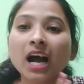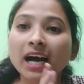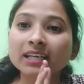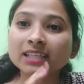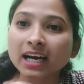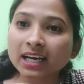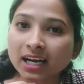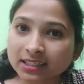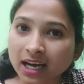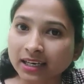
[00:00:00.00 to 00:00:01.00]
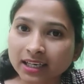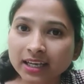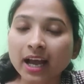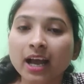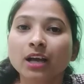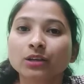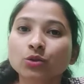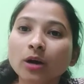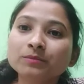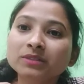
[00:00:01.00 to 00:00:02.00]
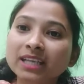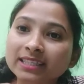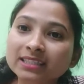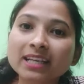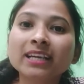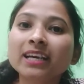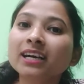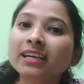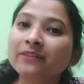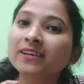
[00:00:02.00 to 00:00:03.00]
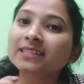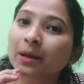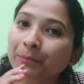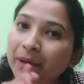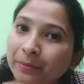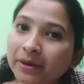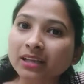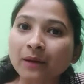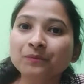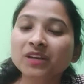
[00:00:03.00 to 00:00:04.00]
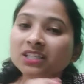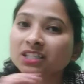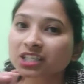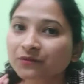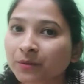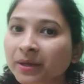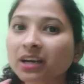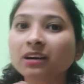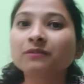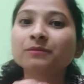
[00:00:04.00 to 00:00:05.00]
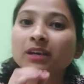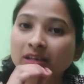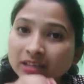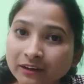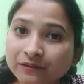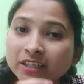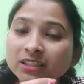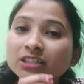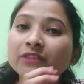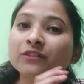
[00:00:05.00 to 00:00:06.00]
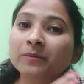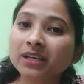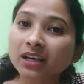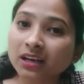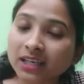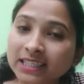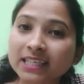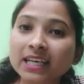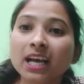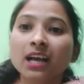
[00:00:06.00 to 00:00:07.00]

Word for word: अट्ठारह हजार ठीक है तो अब जिस तरीके का केवीएस का पेपर था किसी शिफ्ट में कर्व टफ किसी शिफ्ट में इजी